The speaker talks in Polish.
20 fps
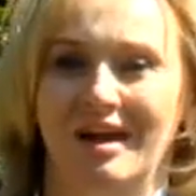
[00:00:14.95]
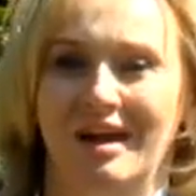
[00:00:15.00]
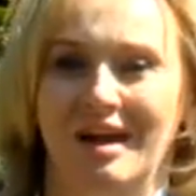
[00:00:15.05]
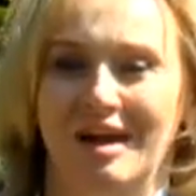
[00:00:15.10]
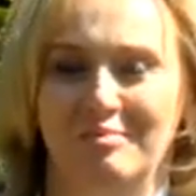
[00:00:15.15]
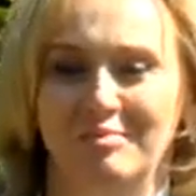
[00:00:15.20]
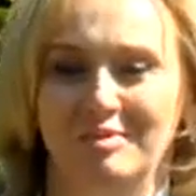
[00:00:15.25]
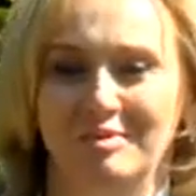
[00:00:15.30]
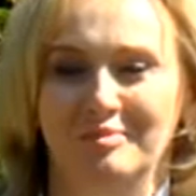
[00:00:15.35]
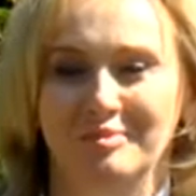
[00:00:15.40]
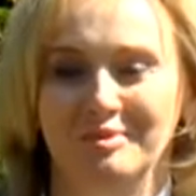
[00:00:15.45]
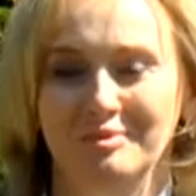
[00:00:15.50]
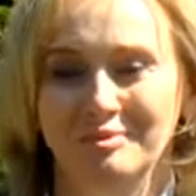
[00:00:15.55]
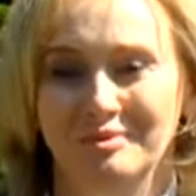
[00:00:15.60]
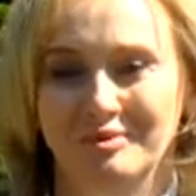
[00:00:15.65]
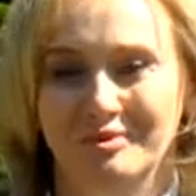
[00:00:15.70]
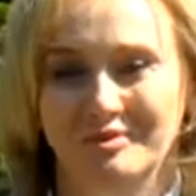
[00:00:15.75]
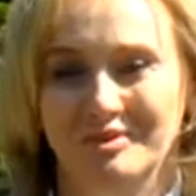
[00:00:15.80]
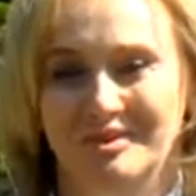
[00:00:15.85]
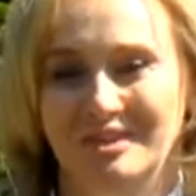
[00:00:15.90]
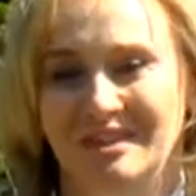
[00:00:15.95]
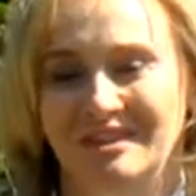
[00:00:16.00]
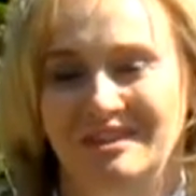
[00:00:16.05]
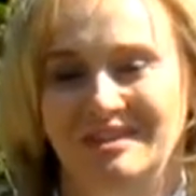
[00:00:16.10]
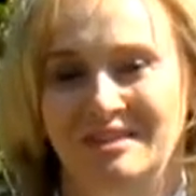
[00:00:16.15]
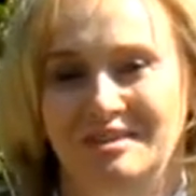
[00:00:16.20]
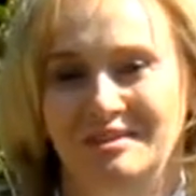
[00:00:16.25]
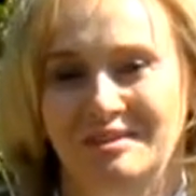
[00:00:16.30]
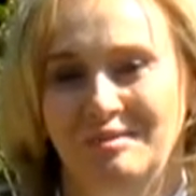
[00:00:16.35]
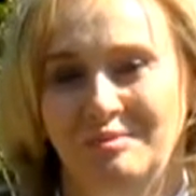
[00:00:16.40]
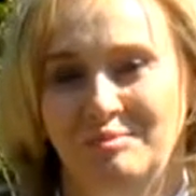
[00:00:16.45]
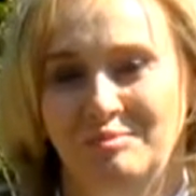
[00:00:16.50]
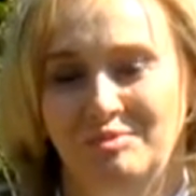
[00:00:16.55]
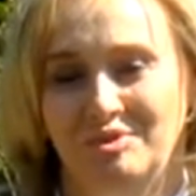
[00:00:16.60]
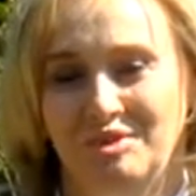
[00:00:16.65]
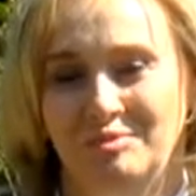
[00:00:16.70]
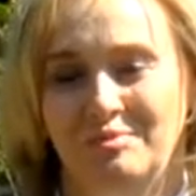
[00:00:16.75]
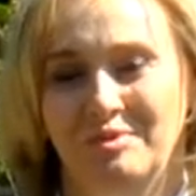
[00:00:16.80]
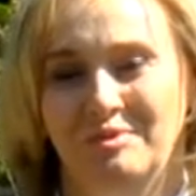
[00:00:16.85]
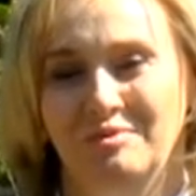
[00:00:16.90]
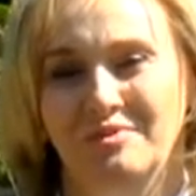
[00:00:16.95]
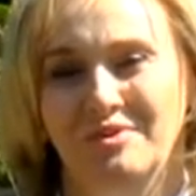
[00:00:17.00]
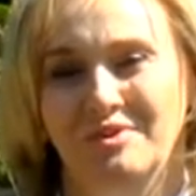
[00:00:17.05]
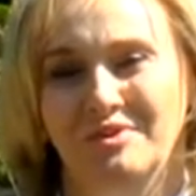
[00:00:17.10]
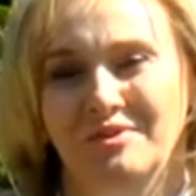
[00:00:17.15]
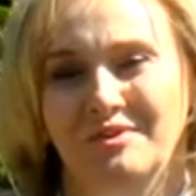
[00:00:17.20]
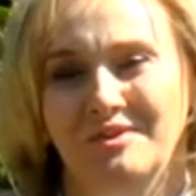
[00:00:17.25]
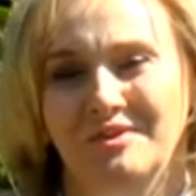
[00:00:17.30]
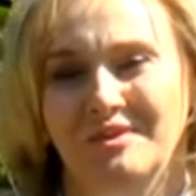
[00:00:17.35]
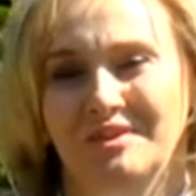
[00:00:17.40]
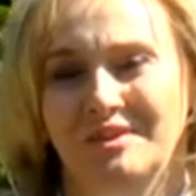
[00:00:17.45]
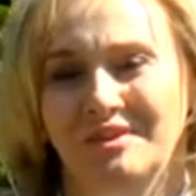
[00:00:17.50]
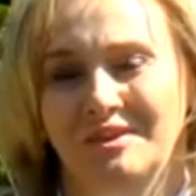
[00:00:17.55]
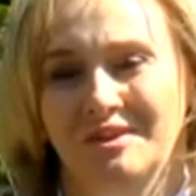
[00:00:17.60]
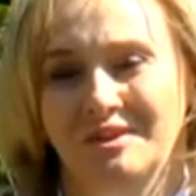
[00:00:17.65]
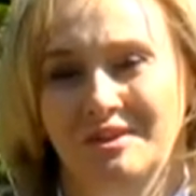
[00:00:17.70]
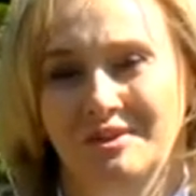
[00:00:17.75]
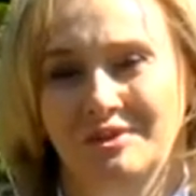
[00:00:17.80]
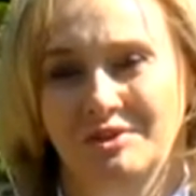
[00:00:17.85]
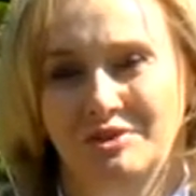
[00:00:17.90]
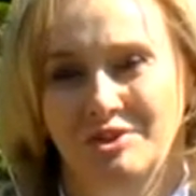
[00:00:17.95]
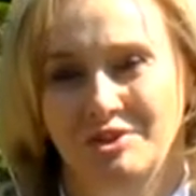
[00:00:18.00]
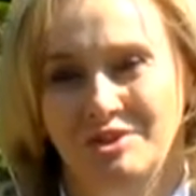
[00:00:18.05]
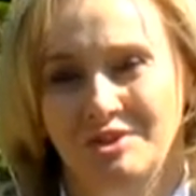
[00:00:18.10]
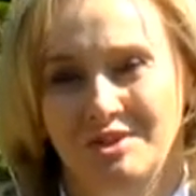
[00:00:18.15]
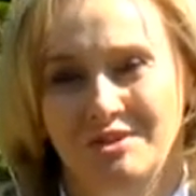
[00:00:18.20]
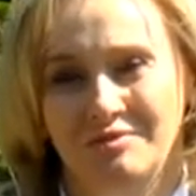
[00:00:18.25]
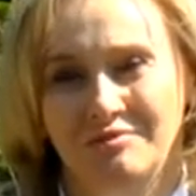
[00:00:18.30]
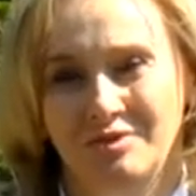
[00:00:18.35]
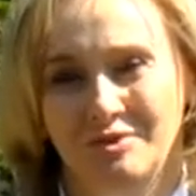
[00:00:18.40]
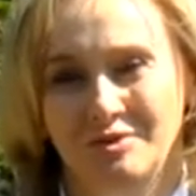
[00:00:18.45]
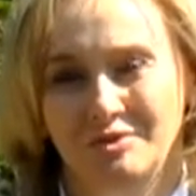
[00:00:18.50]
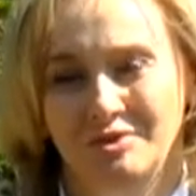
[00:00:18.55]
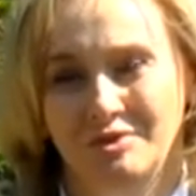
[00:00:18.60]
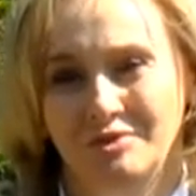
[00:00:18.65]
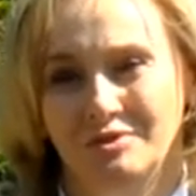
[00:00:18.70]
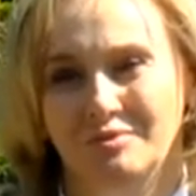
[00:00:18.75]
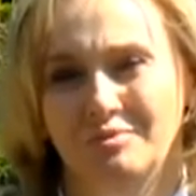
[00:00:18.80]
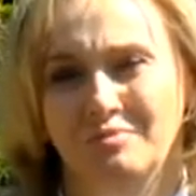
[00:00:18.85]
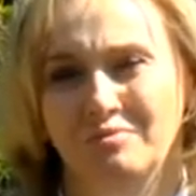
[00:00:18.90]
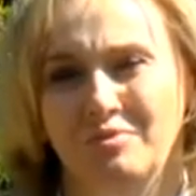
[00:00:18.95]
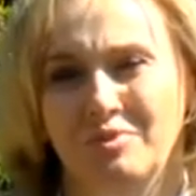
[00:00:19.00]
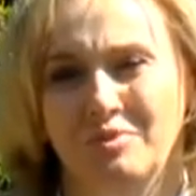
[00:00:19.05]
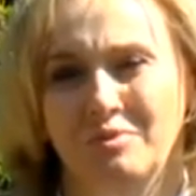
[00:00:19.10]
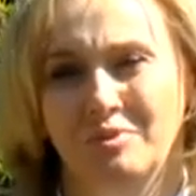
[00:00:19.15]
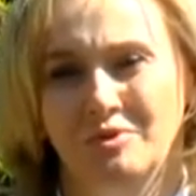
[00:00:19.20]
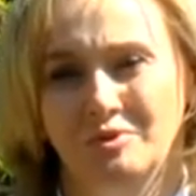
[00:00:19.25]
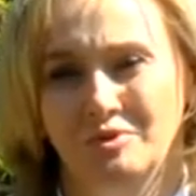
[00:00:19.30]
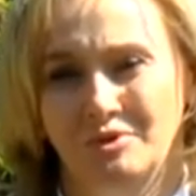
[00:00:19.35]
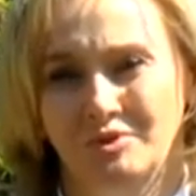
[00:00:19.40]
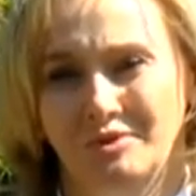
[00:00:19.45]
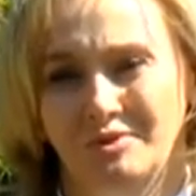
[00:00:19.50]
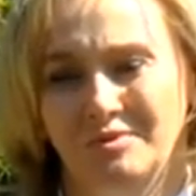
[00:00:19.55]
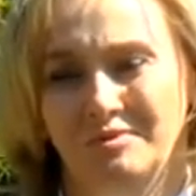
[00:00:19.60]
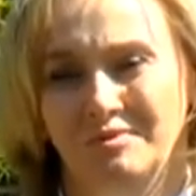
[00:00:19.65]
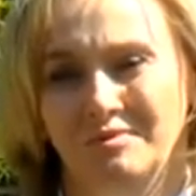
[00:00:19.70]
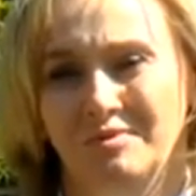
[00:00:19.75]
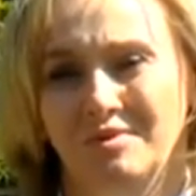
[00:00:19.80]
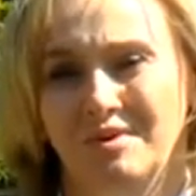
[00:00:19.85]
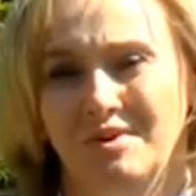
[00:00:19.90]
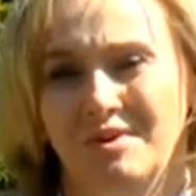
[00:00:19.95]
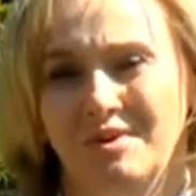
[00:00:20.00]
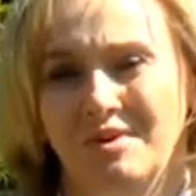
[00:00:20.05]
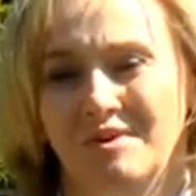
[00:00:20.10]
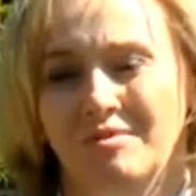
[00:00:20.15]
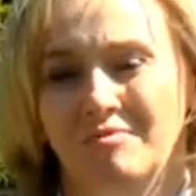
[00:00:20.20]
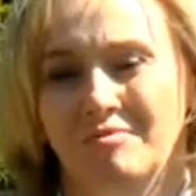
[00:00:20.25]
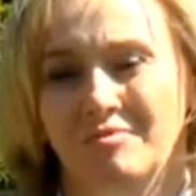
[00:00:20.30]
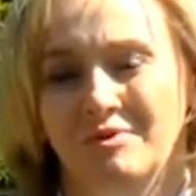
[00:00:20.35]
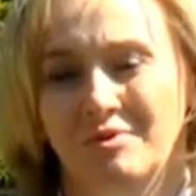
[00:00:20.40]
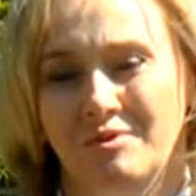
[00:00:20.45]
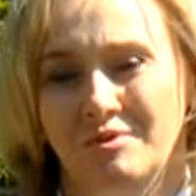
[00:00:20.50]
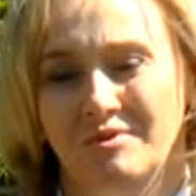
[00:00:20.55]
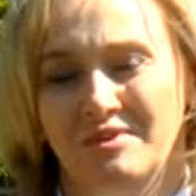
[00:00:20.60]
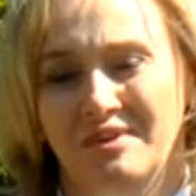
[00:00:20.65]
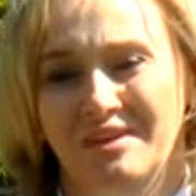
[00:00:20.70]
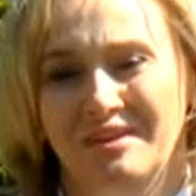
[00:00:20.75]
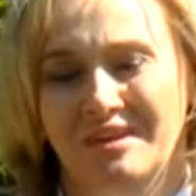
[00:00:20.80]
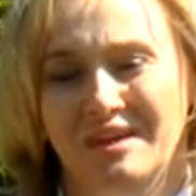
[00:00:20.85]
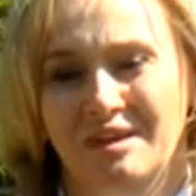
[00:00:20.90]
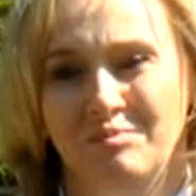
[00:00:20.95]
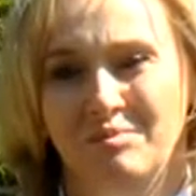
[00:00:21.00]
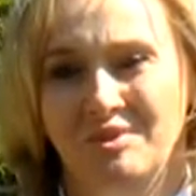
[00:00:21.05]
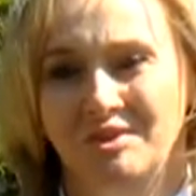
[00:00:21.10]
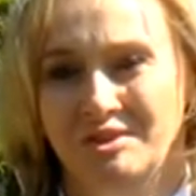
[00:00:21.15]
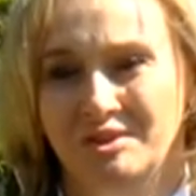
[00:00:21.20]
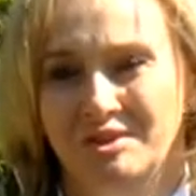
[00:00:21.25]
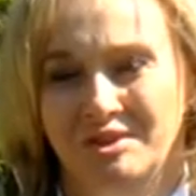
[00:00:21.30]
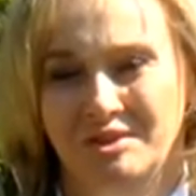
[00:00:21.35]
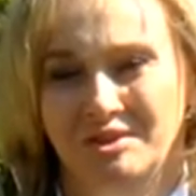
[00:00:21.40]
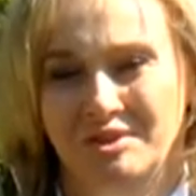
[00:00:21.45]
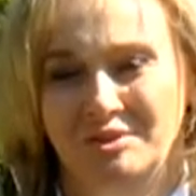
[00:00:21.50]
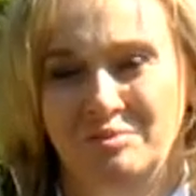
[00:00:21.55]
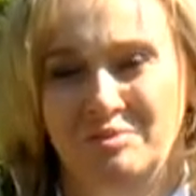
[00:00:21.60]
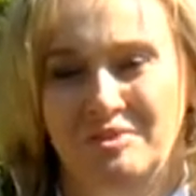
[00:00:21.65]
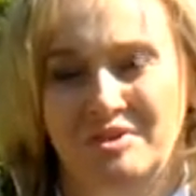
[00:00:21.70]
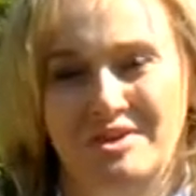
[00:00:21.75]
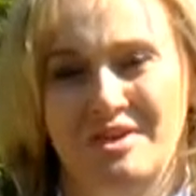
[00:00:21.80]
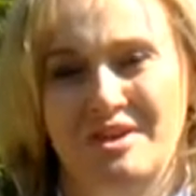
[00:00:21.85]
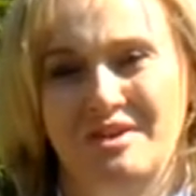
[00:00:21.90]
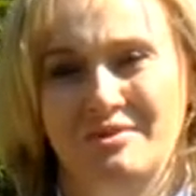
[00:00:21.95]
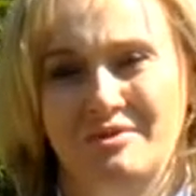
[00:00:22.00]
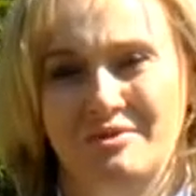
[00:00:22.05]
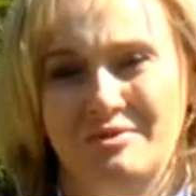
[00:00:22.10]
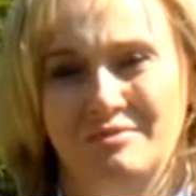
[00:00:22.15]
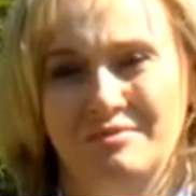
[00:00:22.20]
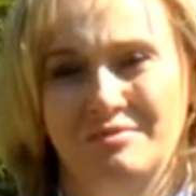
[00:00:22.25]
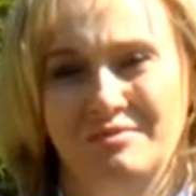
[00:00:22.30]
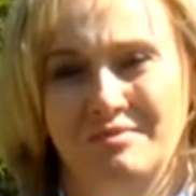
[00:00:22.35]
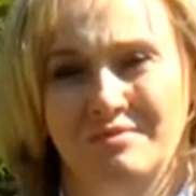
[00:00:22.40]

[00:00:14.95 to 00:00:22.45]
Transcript: aby był to czas przepełniony życzliwością, miłością w gronie najbliższych i przyjaciół.